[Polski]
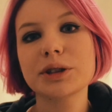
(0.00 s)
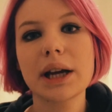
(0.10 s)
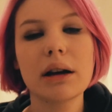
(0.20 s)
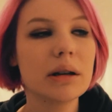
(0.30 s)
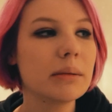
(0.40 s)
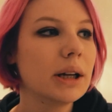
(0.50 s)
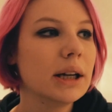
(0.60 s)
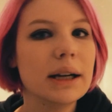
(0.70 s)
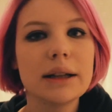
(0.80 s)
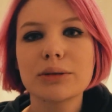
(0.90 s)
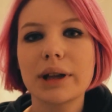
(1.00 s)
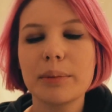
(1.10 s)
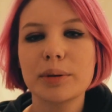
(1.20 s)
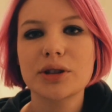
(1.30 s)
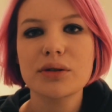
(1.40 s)
przyjechałam
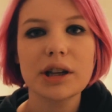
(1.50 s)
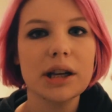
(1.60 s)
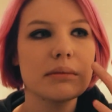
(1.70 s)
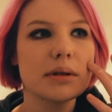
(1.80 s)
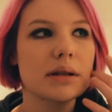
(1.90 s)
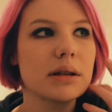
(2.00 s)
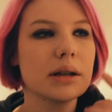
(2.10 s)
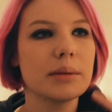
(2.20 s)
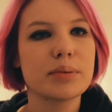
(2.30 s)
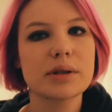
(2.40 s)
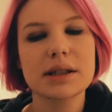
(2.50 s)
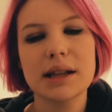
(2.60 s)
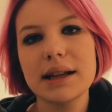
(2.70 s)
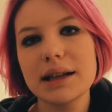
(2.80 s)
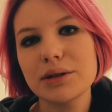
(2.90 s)
tutaj pociągiem z
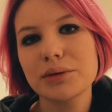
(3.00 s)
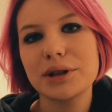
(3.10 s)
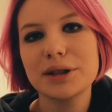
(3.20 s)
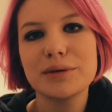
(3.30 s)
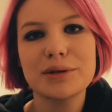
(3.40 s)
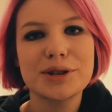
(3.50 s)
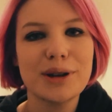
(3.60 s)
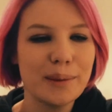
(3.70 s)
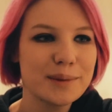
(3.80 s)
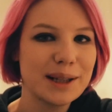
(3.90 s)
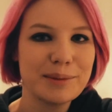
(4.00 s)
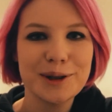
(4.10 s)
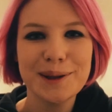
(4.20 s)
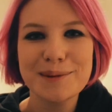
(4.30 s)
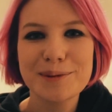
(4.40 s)
Poznania, do którego wróciłam
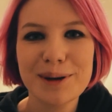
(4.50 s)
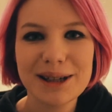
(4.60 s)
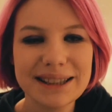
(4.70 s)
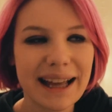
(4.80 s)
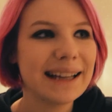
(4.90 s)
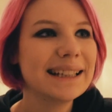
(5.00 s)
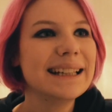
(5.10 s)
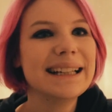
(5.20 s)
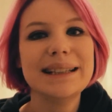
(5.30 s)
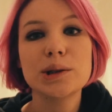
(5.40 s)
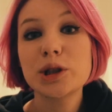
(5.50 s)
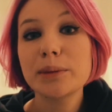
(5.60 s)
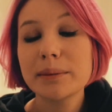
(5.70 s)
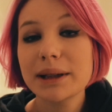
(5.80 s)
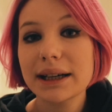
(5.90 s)
samochodem z Berlina. Jutro
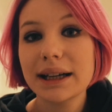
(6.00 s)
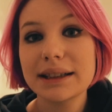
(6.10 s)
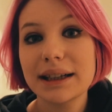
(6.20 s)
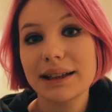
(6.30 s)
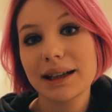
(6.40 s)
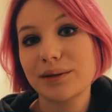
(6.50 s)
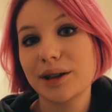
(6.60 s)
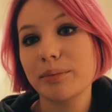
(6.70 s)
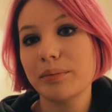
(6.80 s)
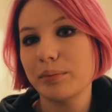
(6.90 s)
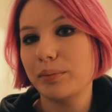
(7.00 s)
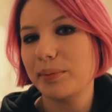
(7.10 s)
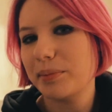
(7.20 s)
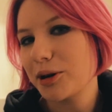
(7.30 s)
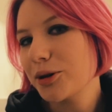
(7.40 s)
mam nagrania, nagrywam
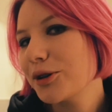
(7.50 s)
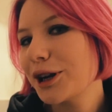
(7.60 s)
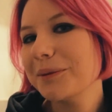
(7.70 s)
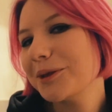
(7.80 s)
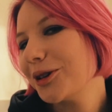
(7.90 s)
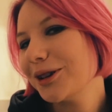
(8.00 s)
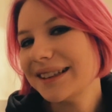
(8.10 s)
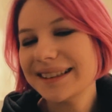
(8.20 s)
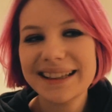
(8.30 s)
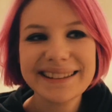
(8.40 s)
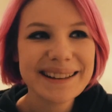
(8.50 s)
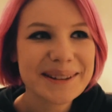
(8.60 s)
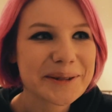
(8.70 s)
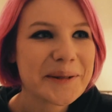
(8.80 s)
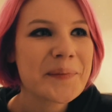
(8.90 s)
program do
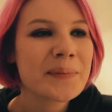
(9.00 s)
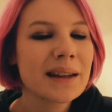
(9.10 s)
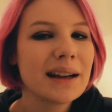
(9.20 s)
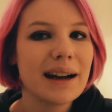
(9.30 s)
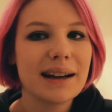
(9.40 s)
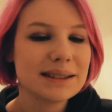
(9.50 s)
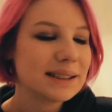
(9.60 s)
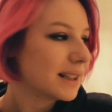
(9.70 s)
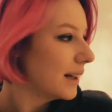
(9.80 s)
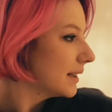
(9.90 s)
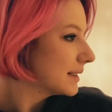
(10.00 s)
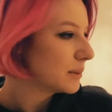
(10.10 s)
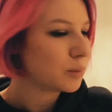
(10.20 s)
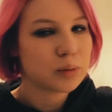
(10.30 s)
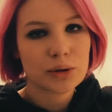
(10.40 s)
internetu. A dzisiaj
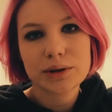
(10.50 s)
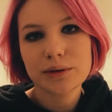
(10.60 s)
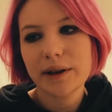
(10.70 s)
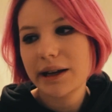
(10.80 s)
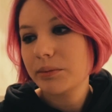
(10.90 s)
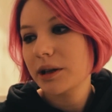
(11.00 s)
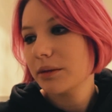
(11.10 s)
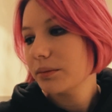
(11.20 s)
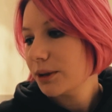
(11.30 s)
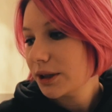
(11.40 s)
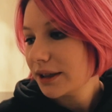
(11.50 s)
jestem po prostu w Airbnb.